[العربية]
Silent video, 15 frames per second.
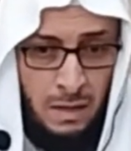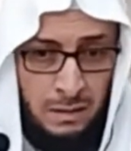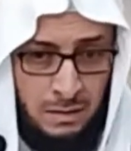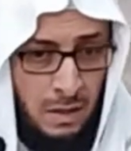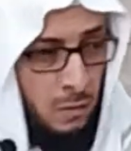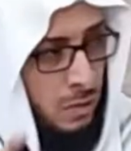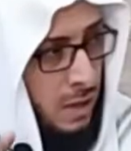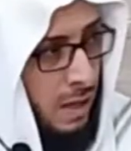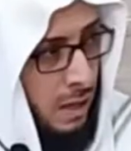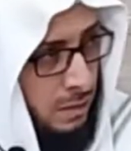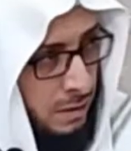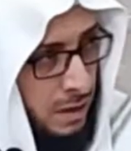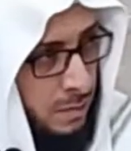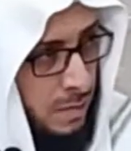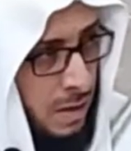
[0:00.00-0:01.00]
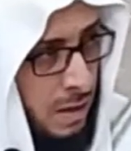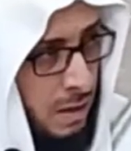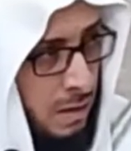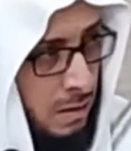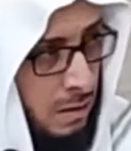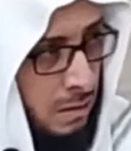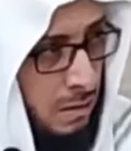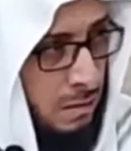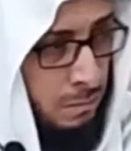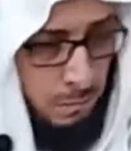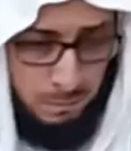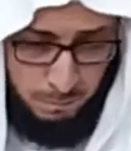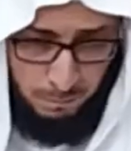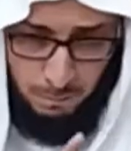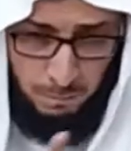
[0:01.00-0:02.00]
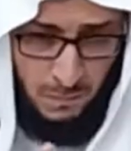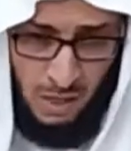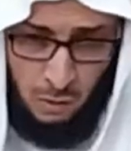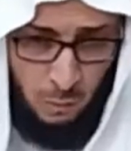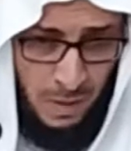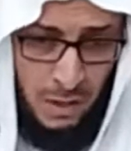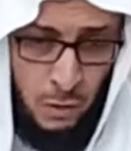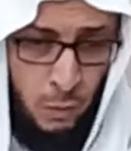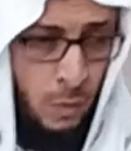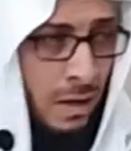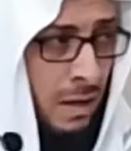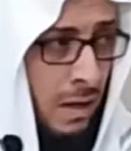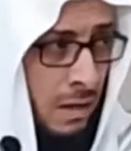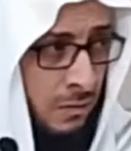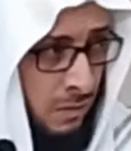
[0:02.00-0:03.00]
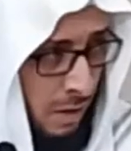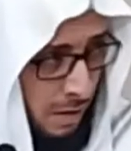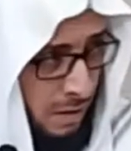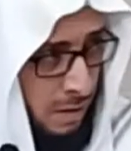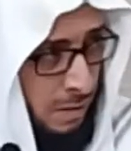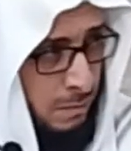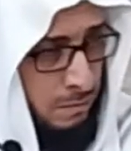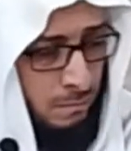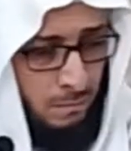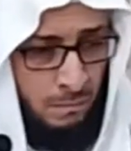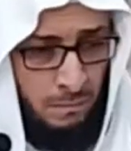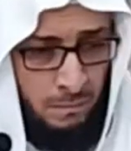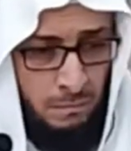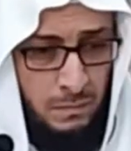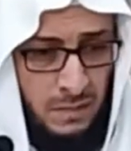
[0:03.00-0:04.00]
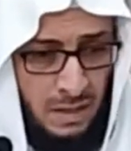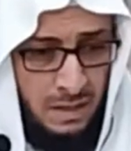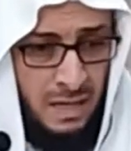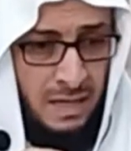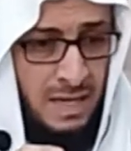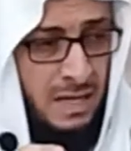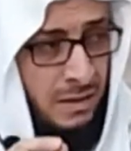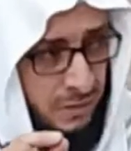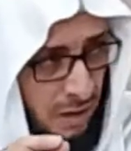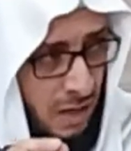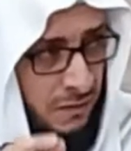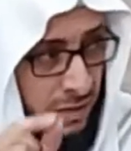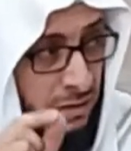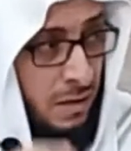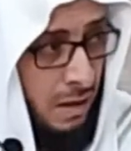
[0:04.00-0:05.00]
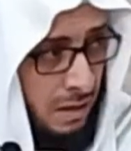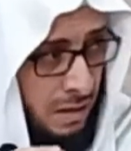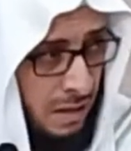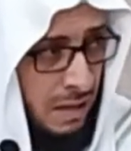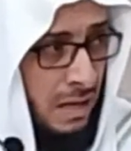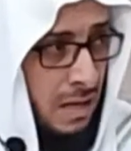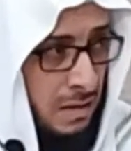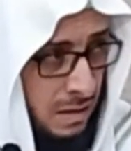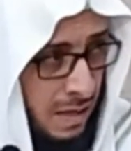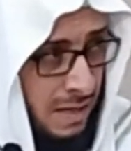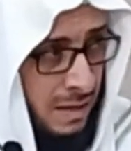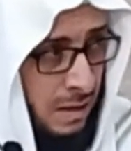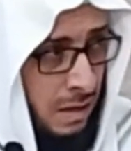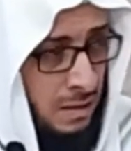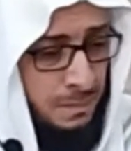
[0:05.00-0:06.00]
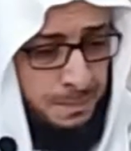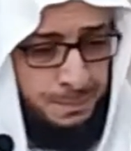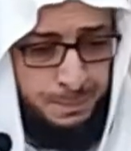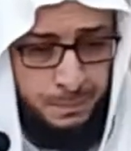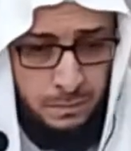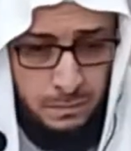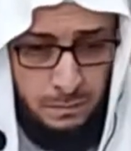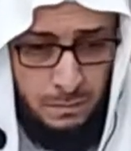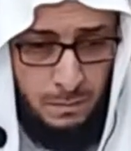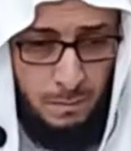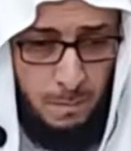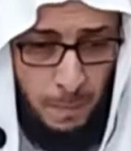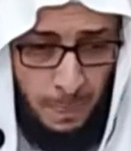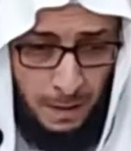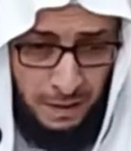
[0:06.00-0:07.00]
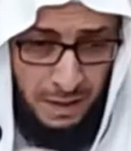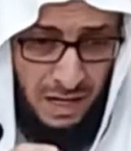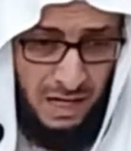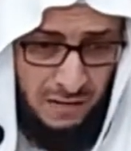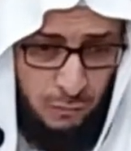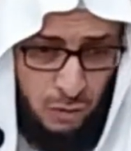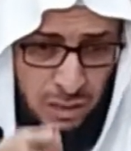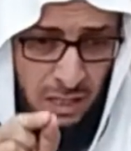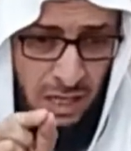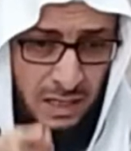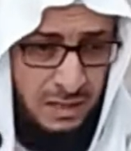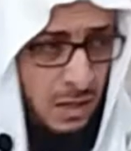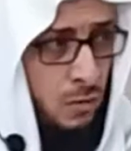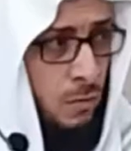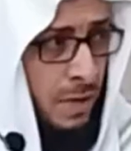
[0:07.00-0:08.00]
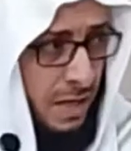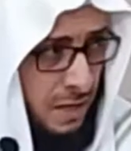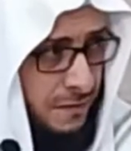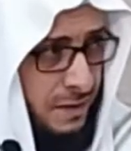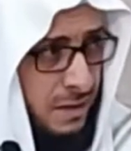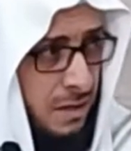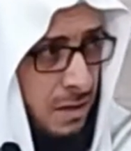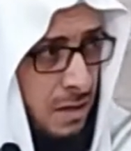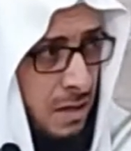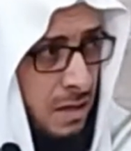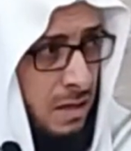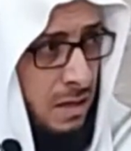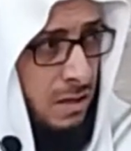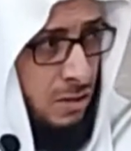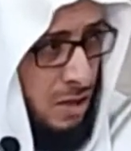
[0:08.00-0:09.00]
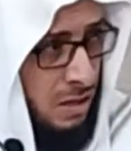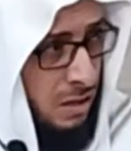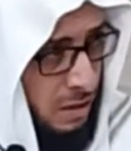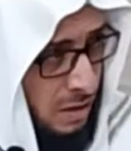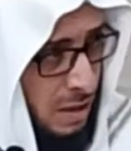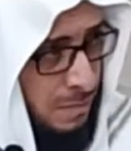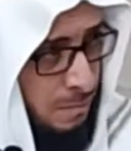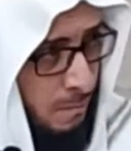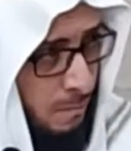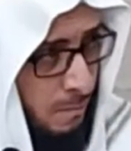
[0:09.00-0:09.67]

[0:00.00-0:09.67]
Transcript: عن كون أحدهما أو من هو الضرير إذا كان الطرف الضرير الذي لا يرى يعرف سلعته معرفة جيدة